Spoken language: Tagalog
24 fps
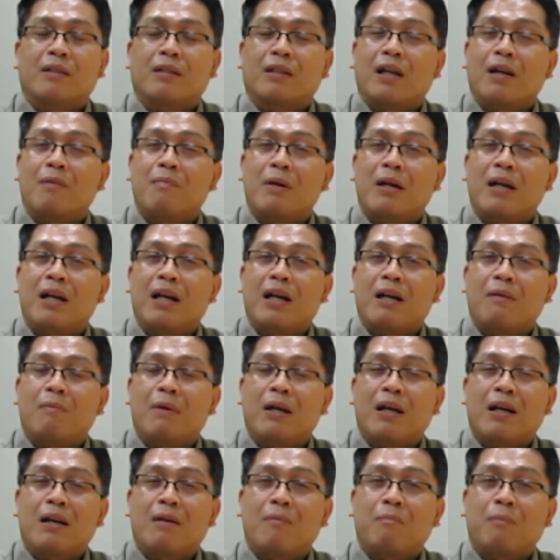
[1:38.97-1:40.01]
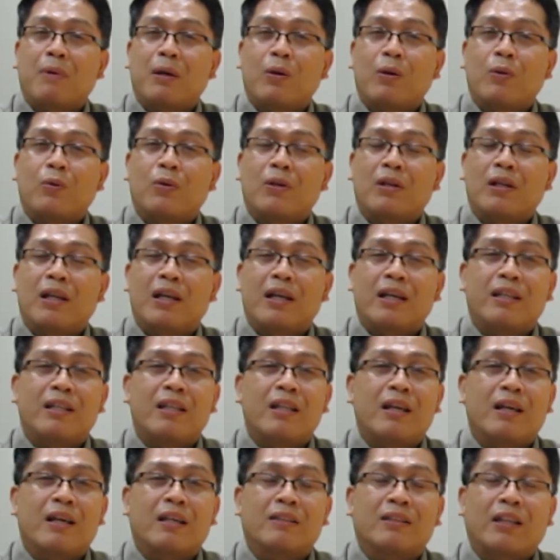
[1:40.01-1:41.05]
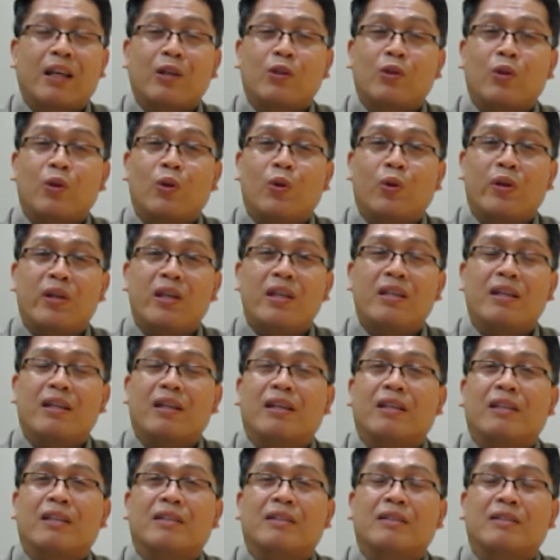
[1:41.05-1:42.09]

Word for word: kabanghamanghang pag-unlad ng teknolohiya